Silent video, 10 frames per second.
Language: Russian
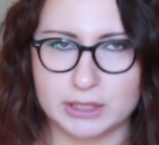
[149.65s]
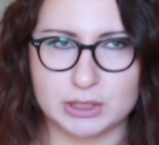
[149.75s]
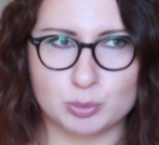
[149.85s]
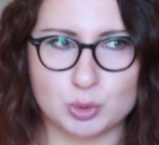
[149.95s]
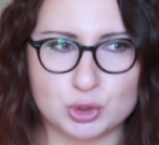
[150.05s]

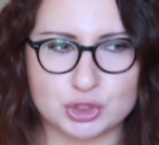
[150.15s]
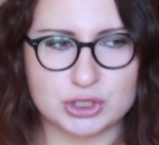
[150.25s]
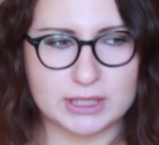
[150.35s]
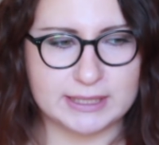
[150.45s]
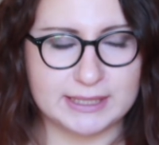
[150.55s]

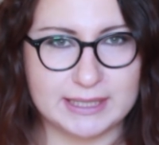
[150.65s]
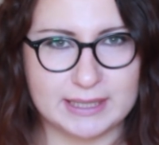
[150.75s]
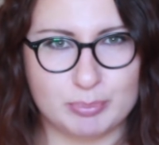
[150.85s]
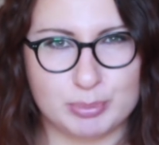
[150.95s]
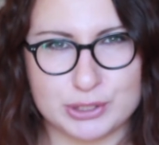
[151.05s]
Немножко
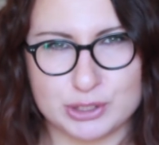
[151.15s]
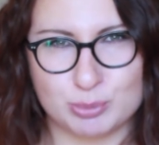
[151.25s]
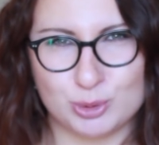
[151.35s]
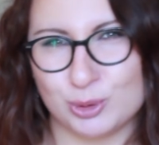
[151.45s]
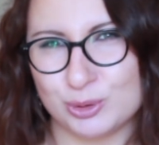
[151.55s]

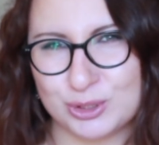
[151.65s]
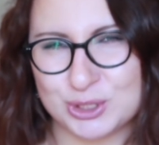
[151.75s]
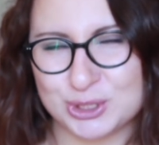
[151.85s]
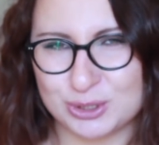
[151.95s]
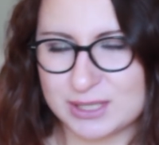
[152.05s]

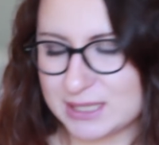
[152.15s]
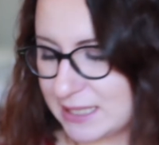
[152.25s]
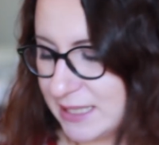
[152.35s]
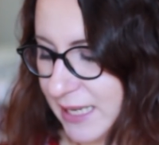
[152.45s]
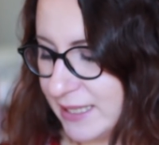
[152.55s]
неприземленно, что ли
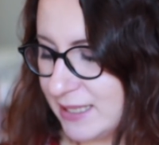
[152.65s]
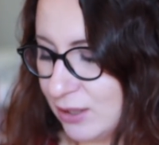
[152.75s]
сказать.